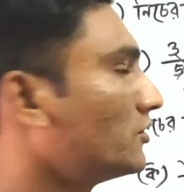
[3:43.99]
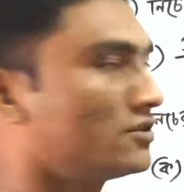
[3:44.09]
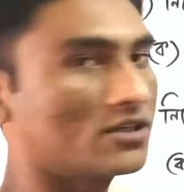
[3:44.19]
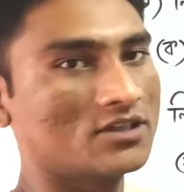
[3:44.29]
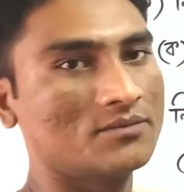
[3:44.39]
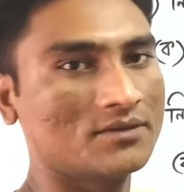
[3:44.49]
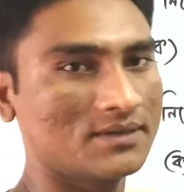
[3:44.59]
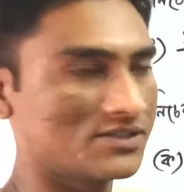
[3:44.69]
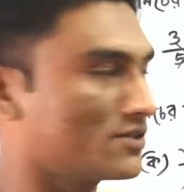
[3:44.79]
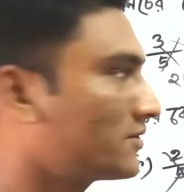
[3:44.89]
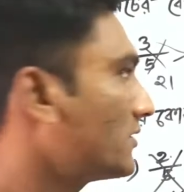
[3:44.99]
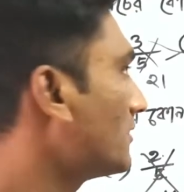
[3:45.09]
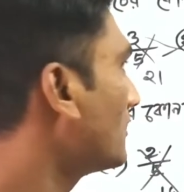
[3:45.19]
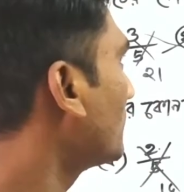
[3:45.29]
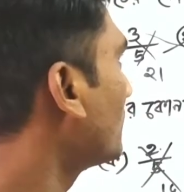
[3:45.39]
ক্ষুদ্রতম বা ছোট
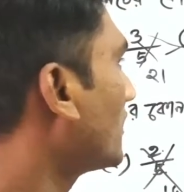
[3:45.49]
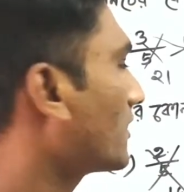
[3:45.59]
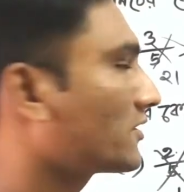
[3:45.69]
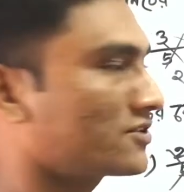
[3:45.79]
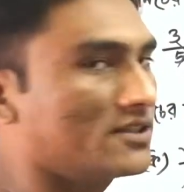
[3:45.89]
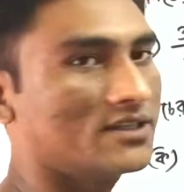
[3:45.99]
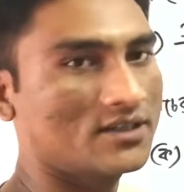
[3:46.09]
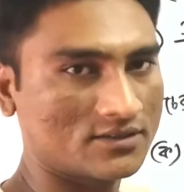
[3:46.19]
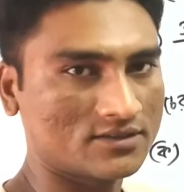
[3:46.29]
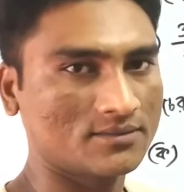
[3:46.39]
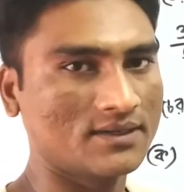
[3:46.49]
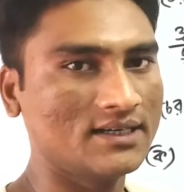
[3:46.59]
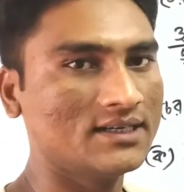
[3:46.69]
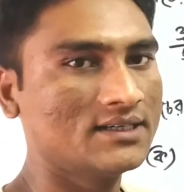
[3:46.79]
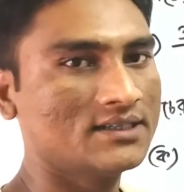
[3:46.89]
ভগ্নাংশ নির্ণয় করতে
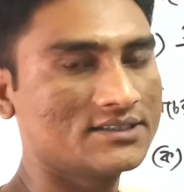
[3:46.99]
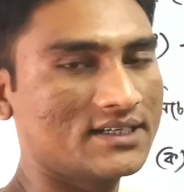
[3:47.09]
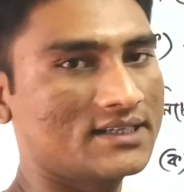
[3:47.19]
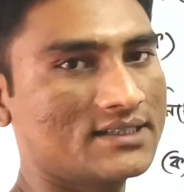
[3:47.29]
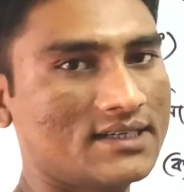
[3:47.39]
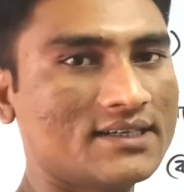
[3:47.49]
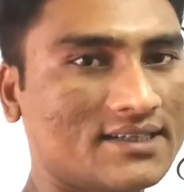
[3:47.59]
বলে সেক্ষেত্রে